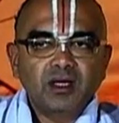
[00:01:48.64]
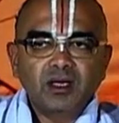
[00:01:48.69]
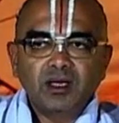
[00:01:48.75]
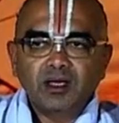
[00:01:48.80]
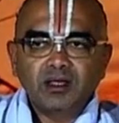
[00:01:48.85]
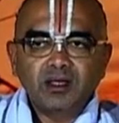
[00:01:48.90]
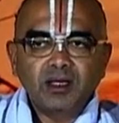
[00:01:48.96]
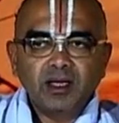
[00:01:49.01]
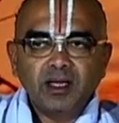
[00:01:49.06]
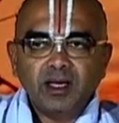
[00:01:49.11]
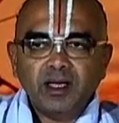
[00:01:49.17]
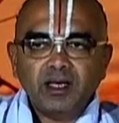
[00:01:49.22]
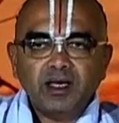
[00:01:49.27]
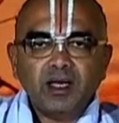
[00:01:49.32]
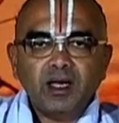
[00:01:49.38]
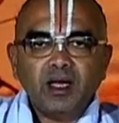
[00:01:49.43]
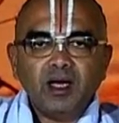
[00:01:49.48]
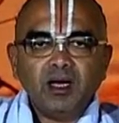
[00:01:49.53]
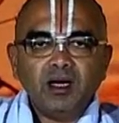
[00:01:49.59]
இன்னது
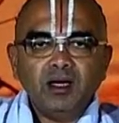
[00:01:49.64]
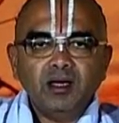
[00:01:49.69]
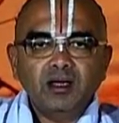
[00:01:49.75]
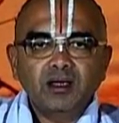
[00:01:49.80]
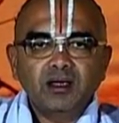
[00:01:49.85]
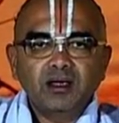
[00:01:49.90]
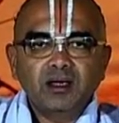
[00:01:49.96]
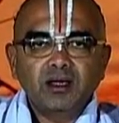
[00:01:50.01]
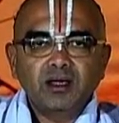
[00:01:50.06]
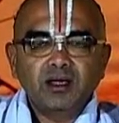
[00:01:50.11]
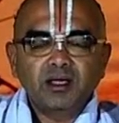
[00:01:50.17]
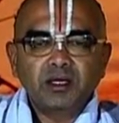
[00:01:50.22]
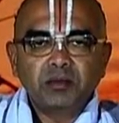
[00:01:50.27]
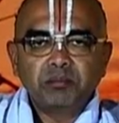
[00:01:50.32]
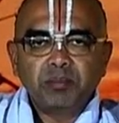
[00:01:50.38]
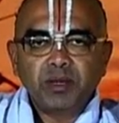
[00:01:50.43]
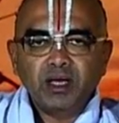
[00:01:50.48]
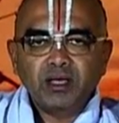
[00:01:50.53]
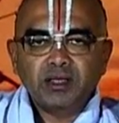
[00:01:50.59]
நினைக்கிறார்
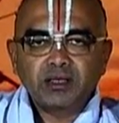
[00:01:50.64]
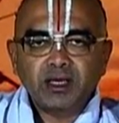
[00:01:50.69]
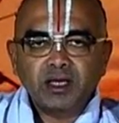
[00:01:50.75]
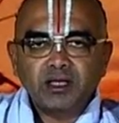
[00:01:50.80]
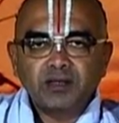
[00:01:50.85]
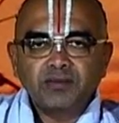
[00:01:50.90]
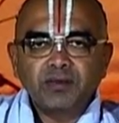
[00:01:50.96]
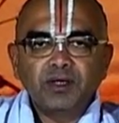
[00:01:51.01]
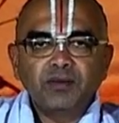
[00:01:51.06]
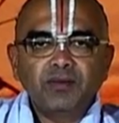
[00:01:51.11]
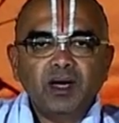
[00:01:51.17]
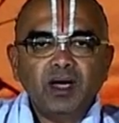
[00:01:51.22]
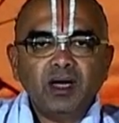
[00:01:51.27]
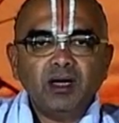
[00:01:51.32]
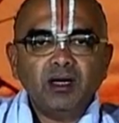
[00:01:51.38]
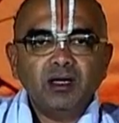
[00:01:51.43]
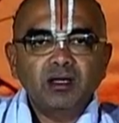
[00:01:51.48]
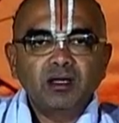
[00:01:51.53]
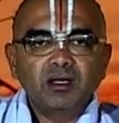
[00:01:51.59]
இப்படி செய்து
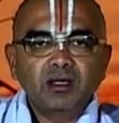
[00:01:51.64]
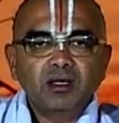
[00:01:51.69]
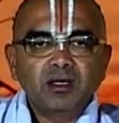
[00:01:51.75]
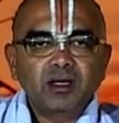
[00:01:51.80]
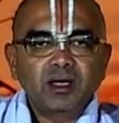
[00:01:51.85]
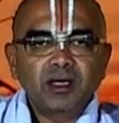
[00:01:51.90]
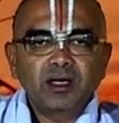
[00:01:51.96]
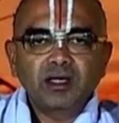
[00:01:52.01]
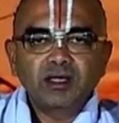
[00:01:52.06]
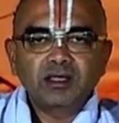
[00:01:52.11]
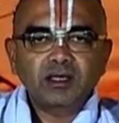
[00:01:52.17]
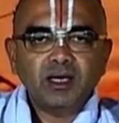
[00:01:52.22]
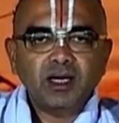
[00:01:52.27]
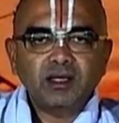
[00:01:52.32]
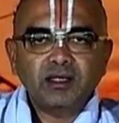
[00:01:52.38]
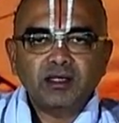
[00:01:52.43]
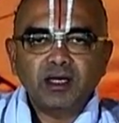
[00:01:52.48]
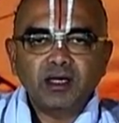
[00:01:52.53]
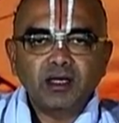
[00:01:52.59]
விடுவார் என்ன
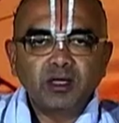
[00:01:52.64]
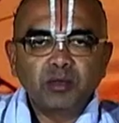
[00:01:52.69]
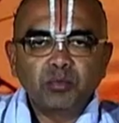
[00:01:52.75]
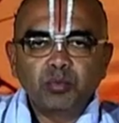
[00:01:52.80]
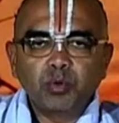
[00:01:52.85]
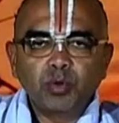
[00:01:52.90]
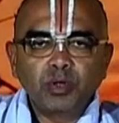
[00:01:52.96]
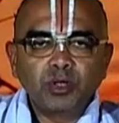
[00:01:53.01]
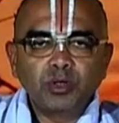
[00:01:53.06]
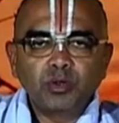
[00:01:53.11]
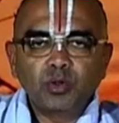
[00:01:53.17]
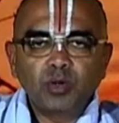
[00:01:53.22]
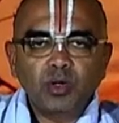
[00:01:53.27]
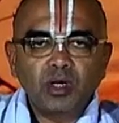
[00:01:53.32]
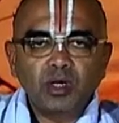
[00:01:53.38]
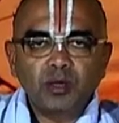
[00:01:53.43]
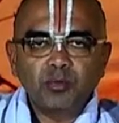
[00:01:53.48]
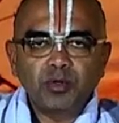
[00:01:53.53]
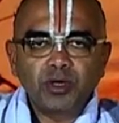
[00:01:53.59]
சட்டென்னு புரிந்து
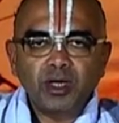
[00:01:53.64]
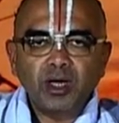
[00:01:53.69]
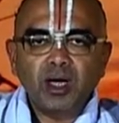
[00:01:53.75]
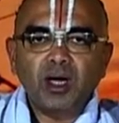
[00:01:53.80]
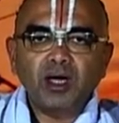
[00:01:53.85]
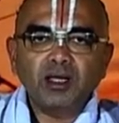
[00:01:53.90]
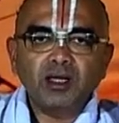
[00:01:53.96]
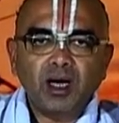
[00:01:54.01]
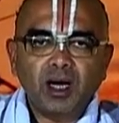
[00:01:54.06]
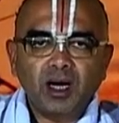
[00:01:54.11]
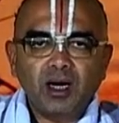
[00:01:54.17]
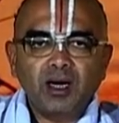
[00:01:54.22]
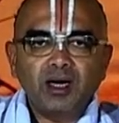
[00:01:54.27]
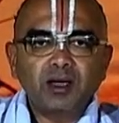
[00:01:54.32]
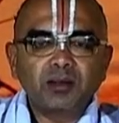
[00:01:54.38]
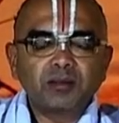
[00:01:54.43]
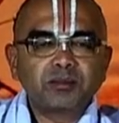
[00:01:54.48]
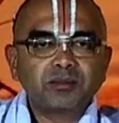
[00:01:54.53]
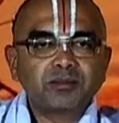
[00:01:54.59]
கொள்ள முடியாத
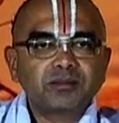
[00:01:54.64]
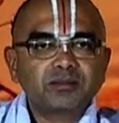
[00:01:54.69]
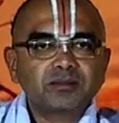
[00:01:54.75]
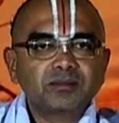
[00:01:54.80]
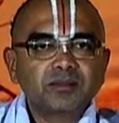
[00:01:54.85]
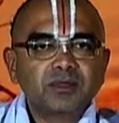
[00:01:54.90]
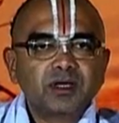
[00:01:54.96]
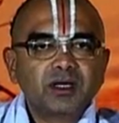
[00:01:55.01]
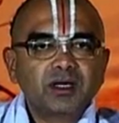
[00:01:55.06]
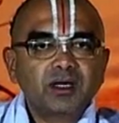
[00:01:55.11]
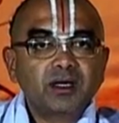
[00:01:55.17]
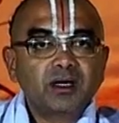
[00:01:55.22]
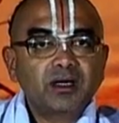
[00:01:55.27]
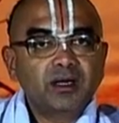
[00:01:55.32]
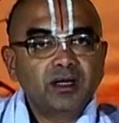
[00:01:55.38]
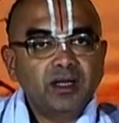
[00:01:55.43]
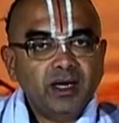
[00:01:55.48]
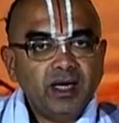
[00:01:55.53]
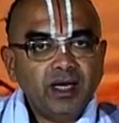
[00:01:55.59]
ஆழம்
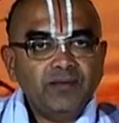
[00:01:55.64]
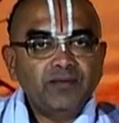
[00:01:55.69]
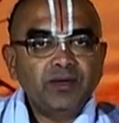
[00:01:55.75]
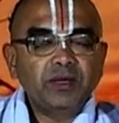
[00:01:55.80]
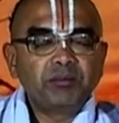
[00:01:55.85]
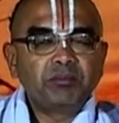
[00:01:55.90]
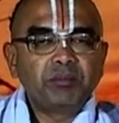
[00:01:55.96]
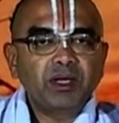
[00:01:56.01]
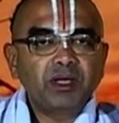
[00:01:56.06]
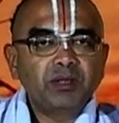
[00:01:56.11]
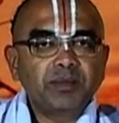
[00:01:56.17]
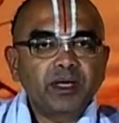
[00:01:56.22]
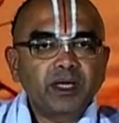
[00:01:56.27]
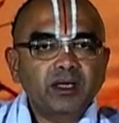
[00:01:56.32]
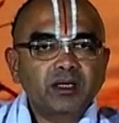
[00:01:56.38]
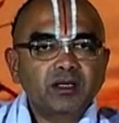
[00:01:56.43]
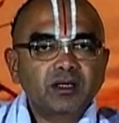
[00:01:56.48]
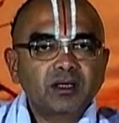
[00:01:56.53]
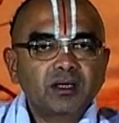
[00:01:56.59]
நினைவின்
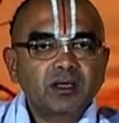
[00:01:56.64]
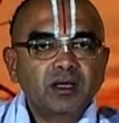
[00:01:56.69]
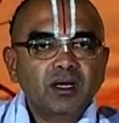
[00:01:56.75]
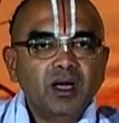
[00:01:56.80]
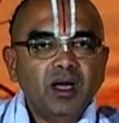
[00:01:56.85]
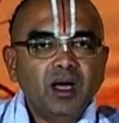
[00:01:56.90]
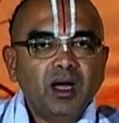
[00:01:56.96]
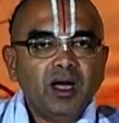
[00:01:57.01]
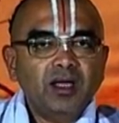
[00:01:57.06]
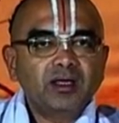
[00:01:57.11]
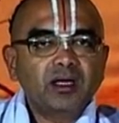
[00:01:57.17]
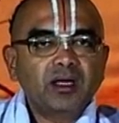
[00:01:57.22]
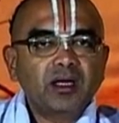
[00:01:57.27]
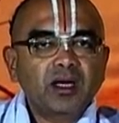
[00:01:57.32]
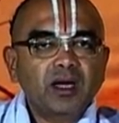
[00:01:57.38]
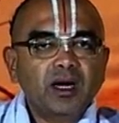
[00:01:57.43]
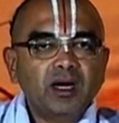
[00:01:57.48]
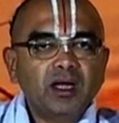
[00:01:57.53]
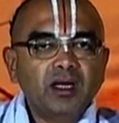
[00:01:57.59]
பெருமை
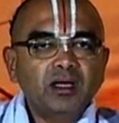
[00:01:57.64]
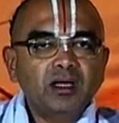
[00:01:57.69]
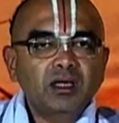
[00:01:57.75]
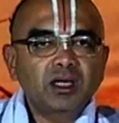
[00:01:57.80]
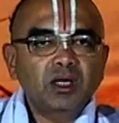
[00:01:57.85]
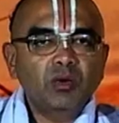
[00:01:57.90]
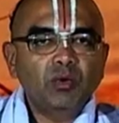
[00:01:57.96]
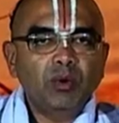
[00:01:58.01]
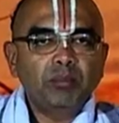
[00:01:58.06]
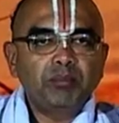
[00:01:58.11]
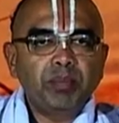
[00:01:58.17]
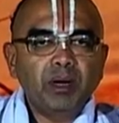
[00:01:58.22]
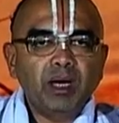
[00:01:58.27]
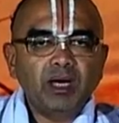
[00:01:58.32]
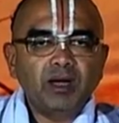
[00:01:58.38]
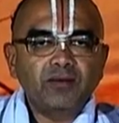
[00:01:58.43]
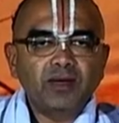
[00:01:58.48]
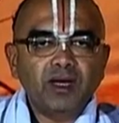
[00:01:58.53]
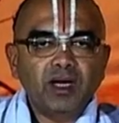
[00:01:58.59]
அதில் கடலுக்கு
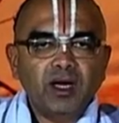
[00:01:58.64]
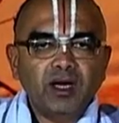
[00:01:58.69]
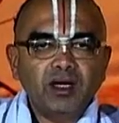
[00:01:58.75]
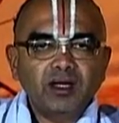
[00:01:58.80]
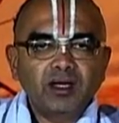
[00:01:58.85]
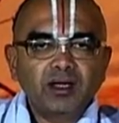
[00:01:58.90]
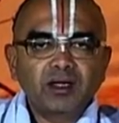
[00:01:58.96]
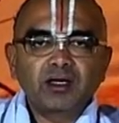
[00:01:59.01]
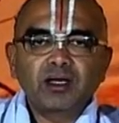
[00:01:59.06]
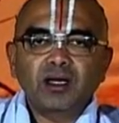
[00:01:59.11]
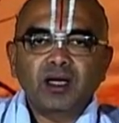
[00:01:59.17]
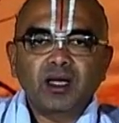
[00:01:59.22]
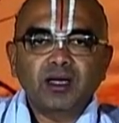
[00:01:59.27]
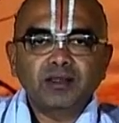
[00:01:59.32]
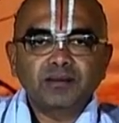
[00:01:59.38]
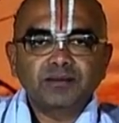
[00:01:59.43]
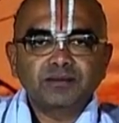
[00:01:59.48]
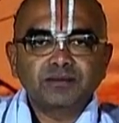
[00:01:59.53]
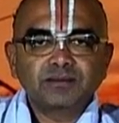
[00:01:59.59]
ஒப்பானவனாக
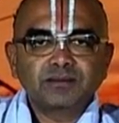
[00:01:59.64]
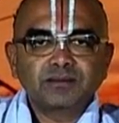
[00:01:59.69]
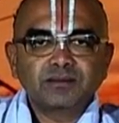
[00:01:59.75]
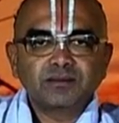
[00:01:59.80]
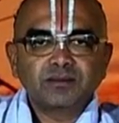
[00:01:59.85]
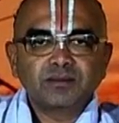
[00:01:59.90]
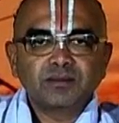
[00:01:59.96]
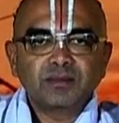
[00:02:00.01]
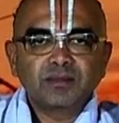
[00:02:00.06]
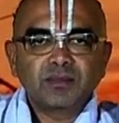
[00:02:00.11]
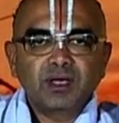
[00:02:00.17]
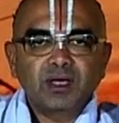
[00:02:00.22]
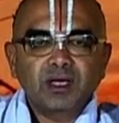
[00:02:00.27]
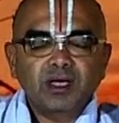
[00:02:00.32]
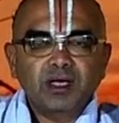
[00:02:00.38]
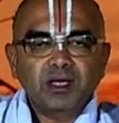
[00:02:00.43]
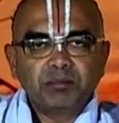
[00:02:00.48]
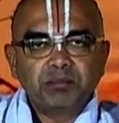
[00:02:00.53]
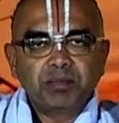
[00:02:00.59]
இருக்கிறான்
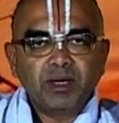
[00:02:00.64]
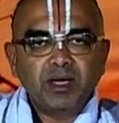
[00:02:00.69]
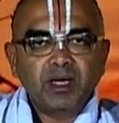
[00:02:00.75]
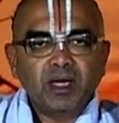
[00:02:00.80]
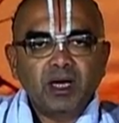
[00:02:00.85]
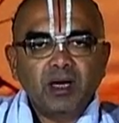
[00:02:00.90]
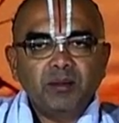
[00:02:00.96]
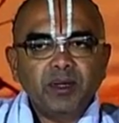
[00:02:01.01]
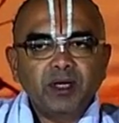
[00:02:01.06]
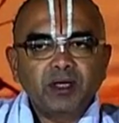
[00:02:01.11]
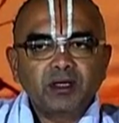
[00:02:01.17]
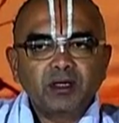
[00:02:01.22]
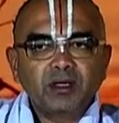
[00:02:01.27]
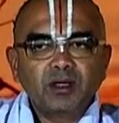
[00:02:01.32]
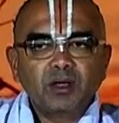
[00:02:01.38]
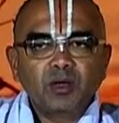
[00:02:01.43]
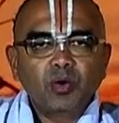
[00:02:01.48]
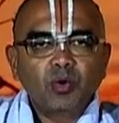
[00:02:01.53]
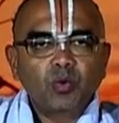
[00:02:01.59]
இப்படி ராமன்
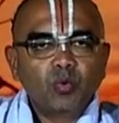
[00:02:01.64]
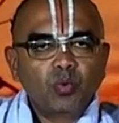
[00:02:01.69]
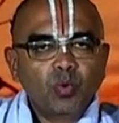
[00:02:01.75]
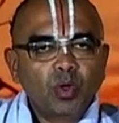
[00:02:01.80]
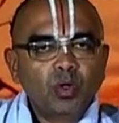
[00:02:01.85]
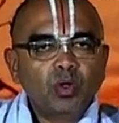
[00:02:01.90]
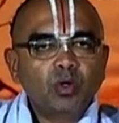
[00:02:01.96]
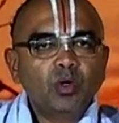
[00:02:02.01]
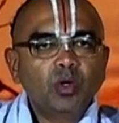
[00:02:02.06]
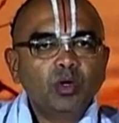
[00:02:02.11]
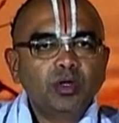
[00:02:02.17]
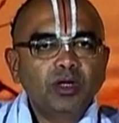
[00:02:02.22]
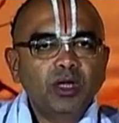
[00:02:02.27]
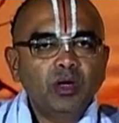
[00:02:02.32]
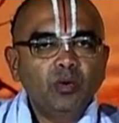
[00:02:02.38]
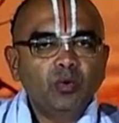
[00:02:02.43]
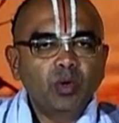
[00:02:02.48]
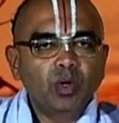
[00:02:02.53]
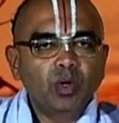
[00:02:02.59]
ஒன்னொன்னில்